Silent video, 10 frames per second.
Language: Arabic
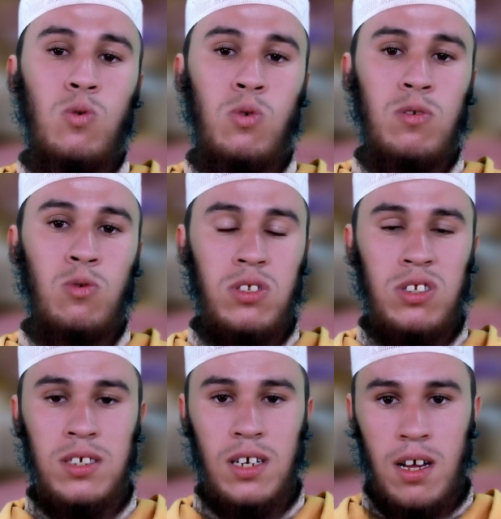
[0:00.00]

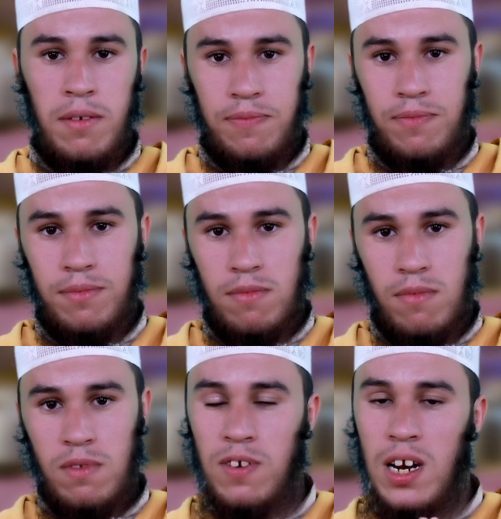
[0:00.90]
ورتسغى
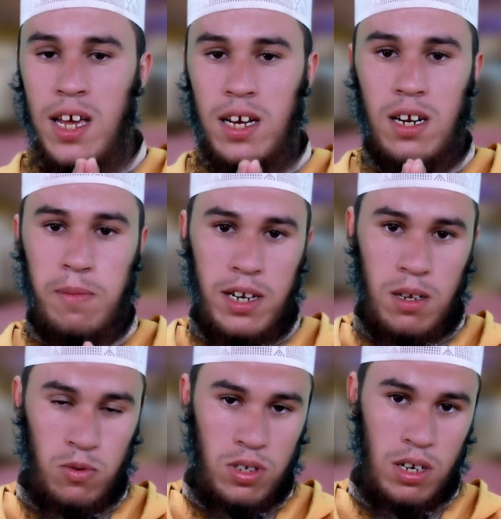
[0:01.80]
فلا
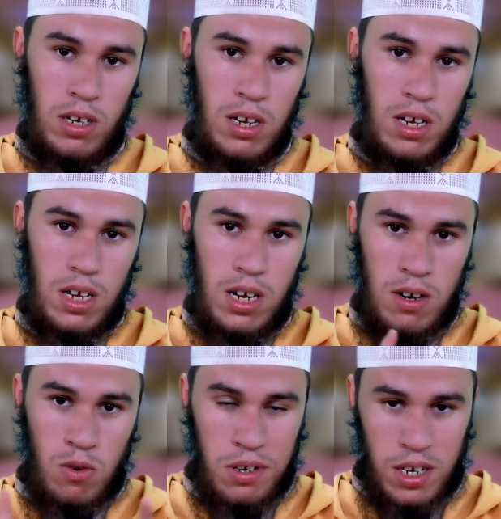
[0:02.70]
يقربن مصلانا
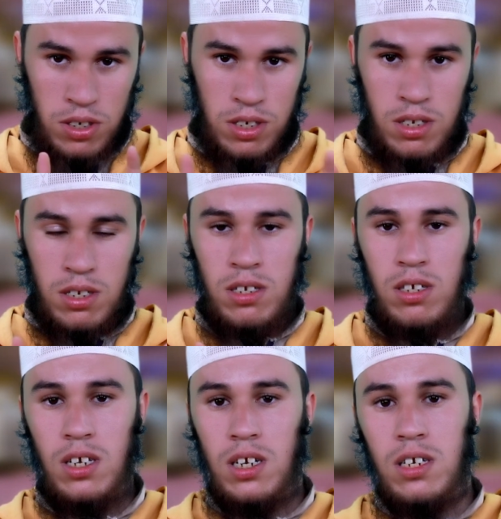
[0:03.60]
النور يشك
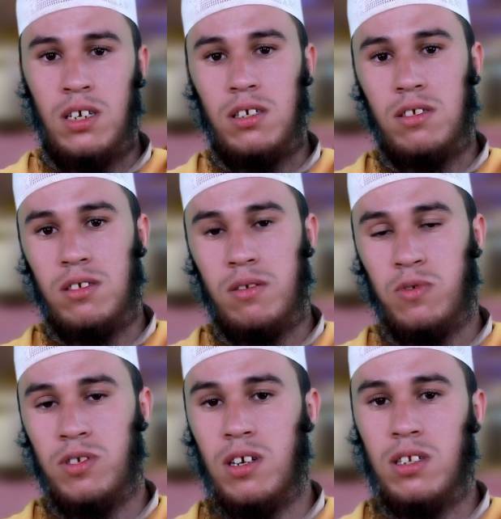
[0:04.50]
يعني
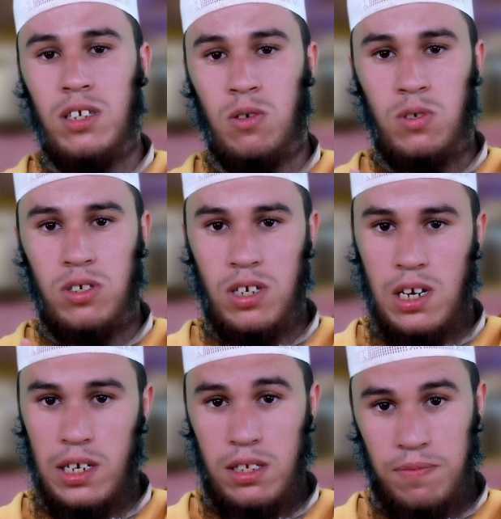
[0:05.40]
مصلى دغوري
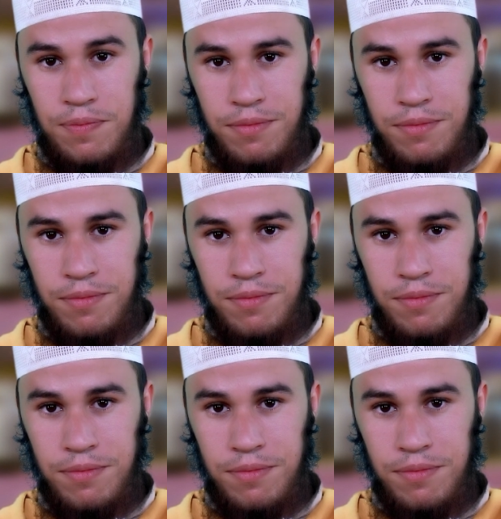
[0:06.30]
الظن العيد